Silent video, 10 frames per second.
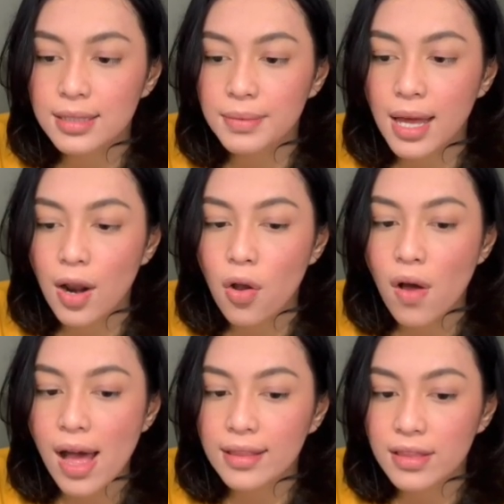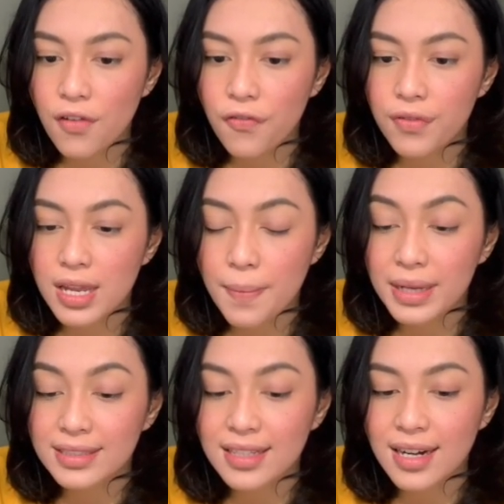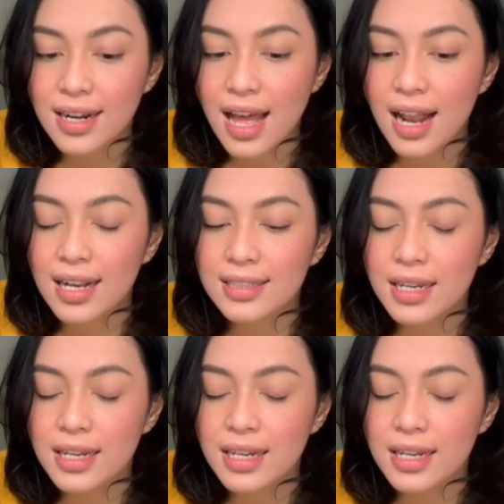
sementara kalau aktif dia pasti terkenal.